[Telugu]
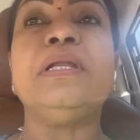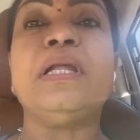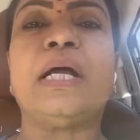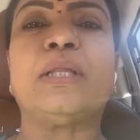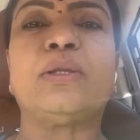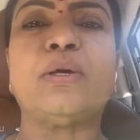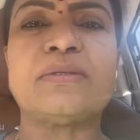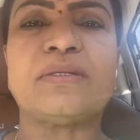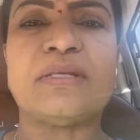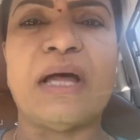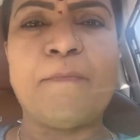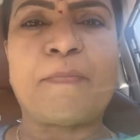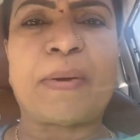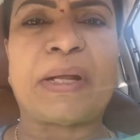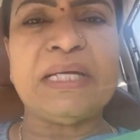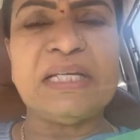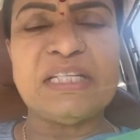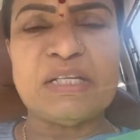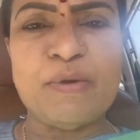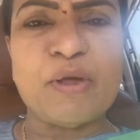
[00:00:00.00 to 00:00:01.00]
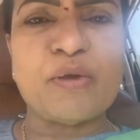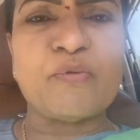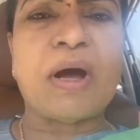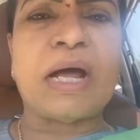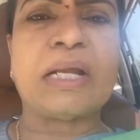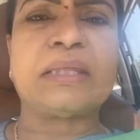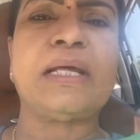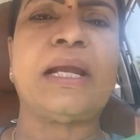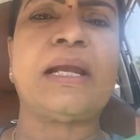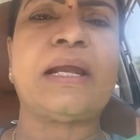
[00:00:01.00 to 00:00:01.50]
నాతో సంప్రదించి మీరు
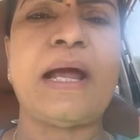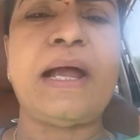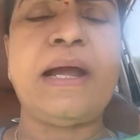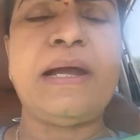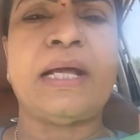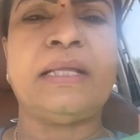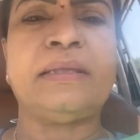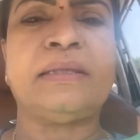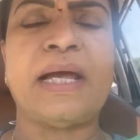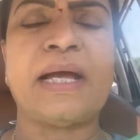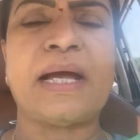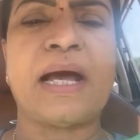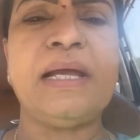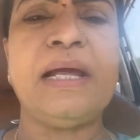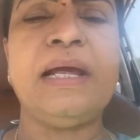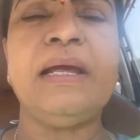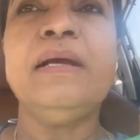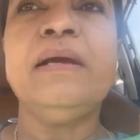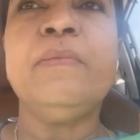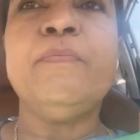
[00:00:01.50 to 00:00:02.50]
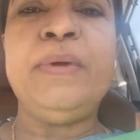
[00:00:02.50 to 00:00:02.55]
వార్తలు రాయండి అంతేగాని